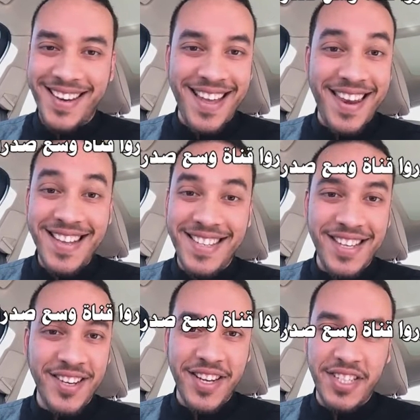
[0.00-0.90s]
لا ليس
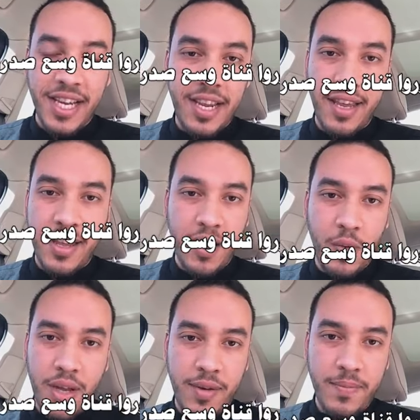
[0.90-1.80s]
إجراء شكليا يا
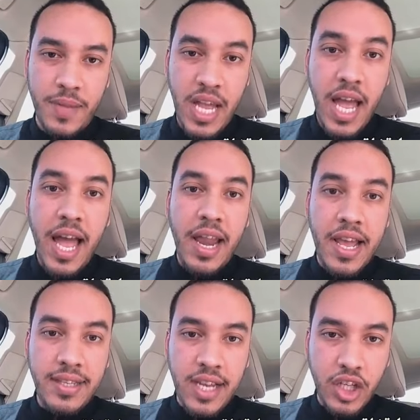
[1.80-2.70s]
إخوان
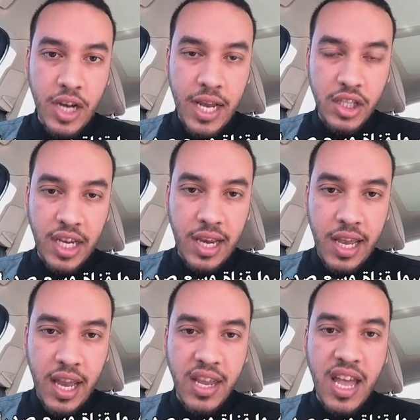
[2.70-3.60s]
ليس إجراء
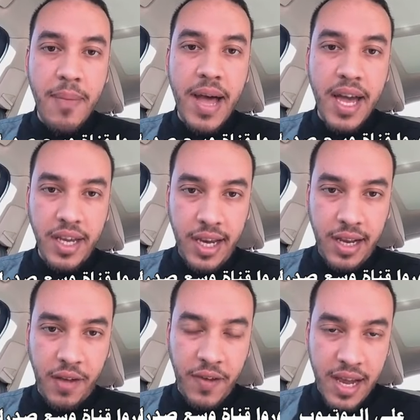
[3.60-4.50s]
شكليا يا بائعي
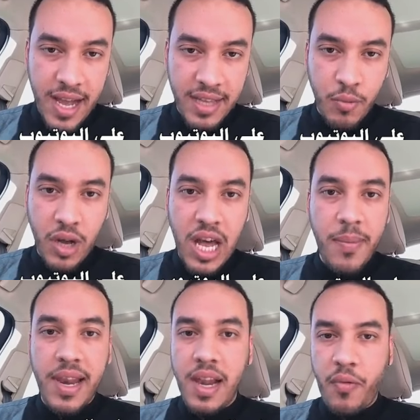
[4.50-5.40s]
الكفالات
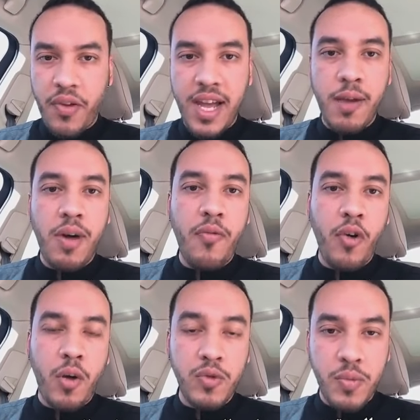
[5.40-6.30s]
مقابل 1000 ريال
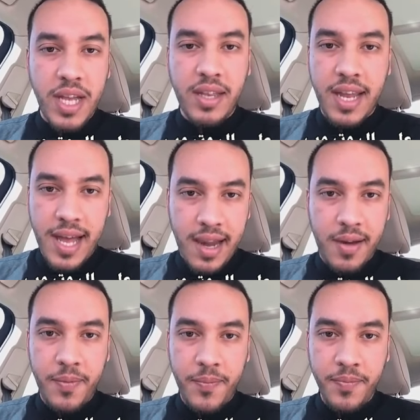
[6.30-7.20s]
و1500
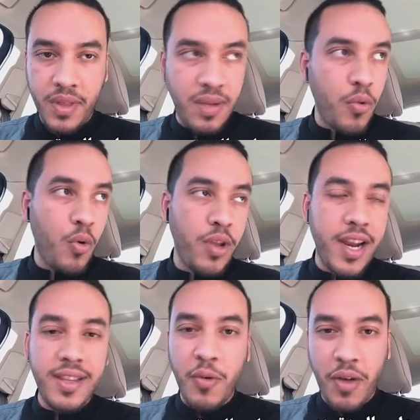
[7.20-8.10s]
ريال تمرون
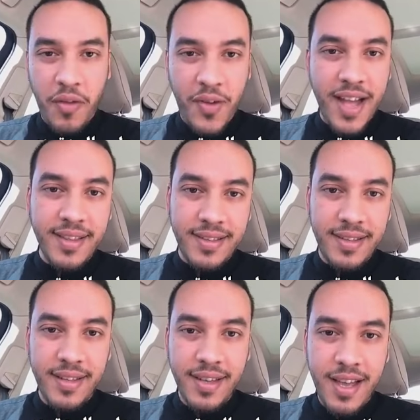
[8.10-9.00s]
على التوقيفات
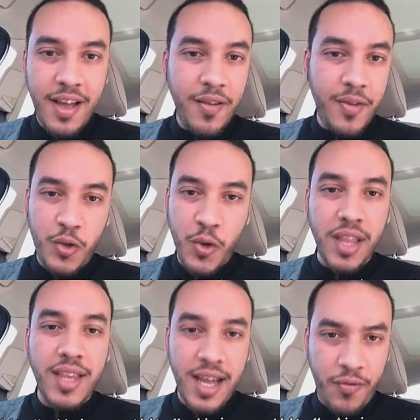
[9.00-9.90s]
في
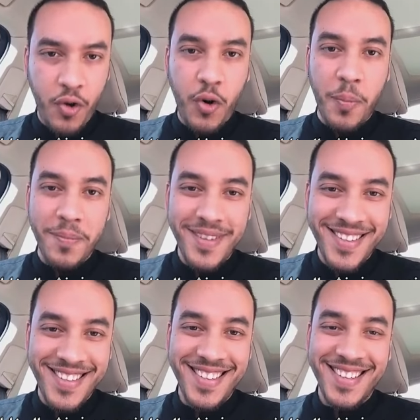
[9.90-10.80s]
شرط نعرفكم
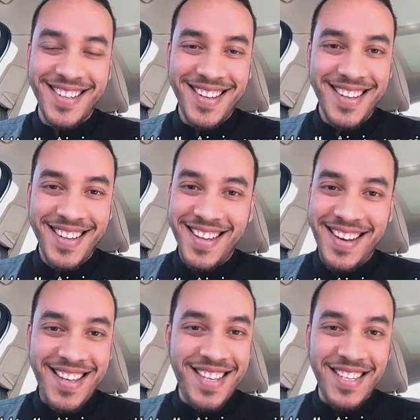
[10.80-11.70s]

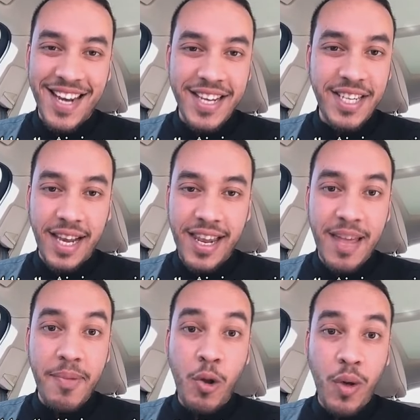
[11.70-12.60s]
ليس إجراء
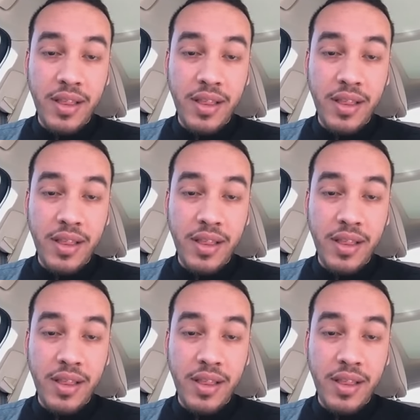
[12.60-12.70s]
شكليا بل هو